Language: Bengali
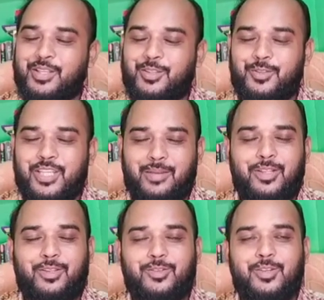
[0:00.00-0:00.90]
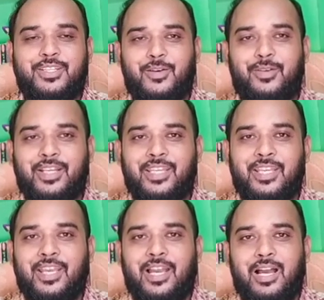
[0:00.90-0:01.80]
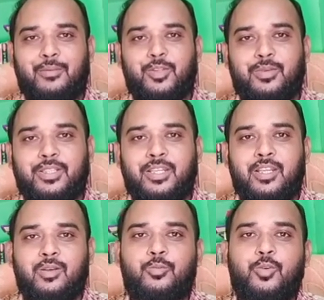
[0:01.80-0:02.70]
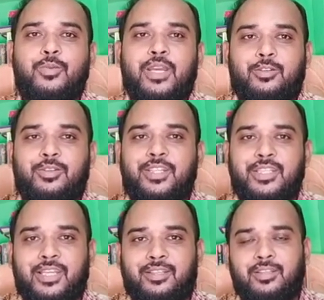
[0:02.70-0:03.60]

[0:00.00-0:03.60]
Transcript: তো চারবাক দর্শনে যাওয়ার আগে আমি তোমাদের পূর্বে একটু নিয়ে যাই